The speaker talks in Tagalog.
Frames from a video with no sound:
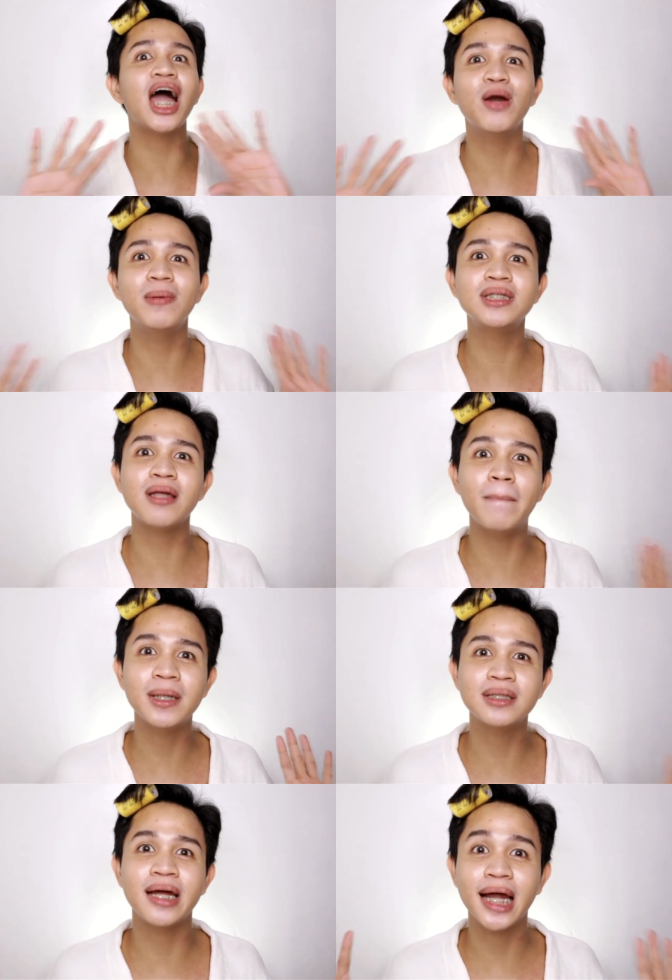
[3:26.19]
tayo
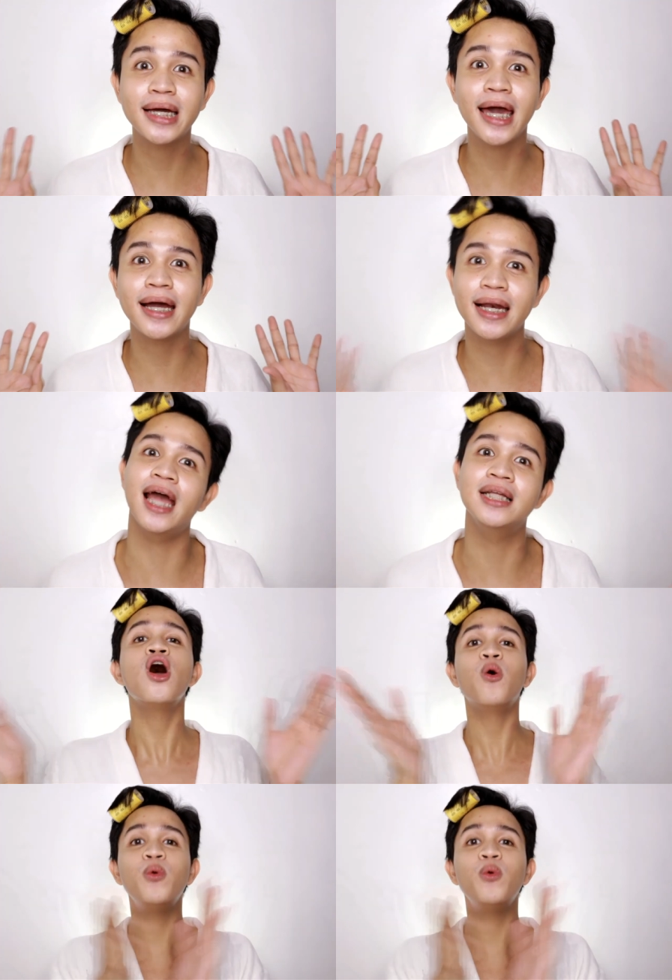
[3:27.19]
basta-basta nagki-cleanse.